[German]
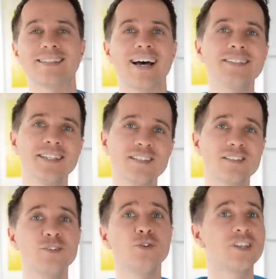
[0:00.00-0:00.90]
dann
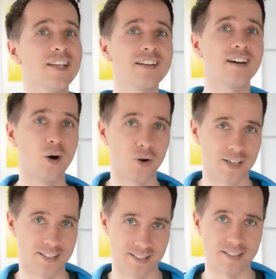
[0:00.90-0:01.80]
ist die Hygiene auch
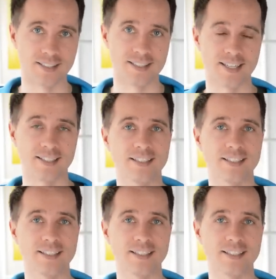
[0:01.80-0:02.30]
ganz interessant.